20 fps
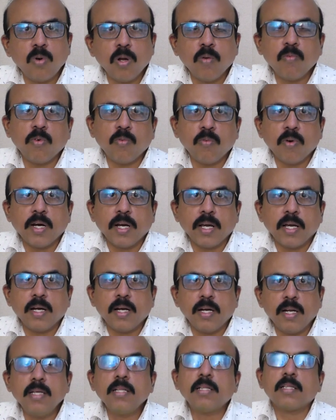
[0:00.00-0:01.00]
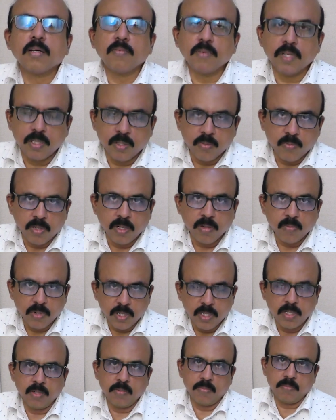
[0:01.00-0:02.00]
உணவு வகைகளை தவிர்த்துவிட
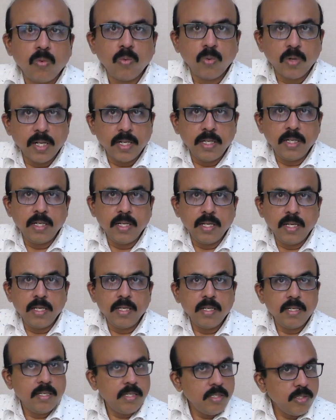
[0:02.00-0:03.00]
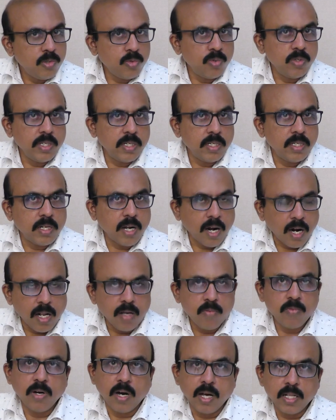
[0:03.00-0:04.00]
வேண்டும் உடலிலே இன்சுலினின்
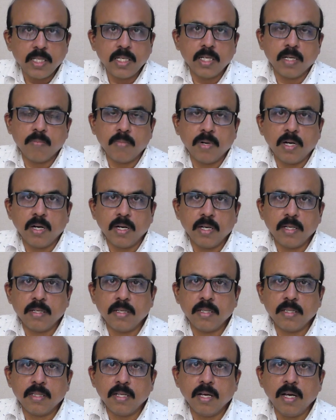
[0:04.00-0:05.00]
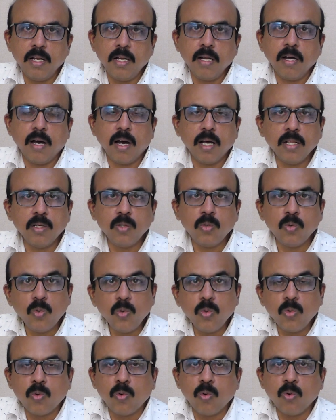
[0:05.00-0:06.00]
அளவு அதிகமாக இருந்தால் அது
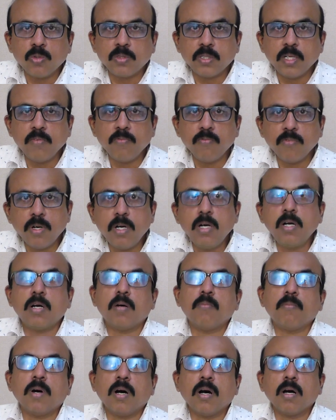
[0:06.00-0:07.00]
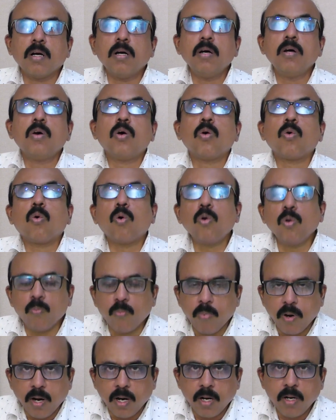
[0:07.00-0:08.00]
குளுக்கோஸை வேகமாக
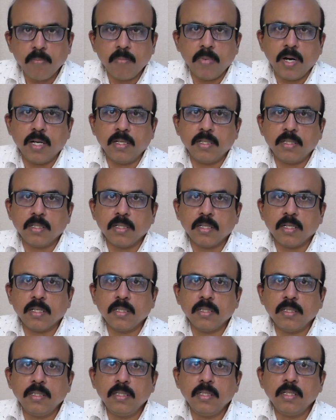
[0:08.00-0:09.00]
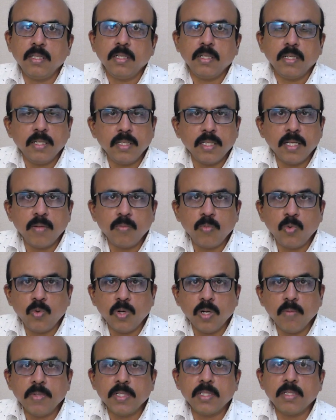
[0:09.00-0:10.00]
கொழுப்பாக மாற்றுகிறது இதன்
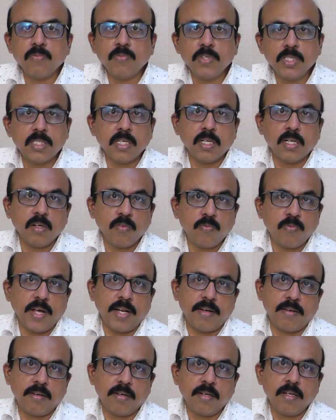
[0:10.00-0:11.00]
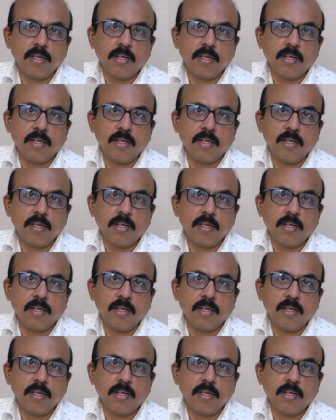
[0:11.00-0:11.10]
மூலம் அந்த விசரல் ஃபேட்